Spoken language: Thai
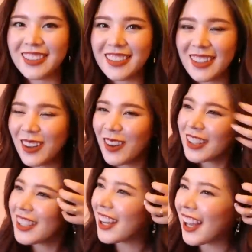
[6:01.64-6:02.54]
เออแล้วก็
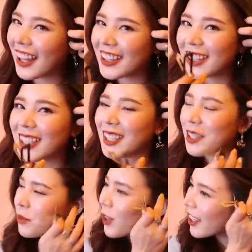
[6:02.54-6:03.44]
นี่ค่ะเดี๋ยวติด
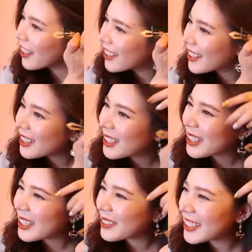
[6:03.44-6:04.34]
กิ๊บด้วย
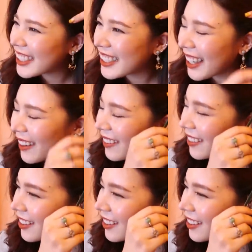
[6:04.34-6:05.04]
กิ๊บสีเขียว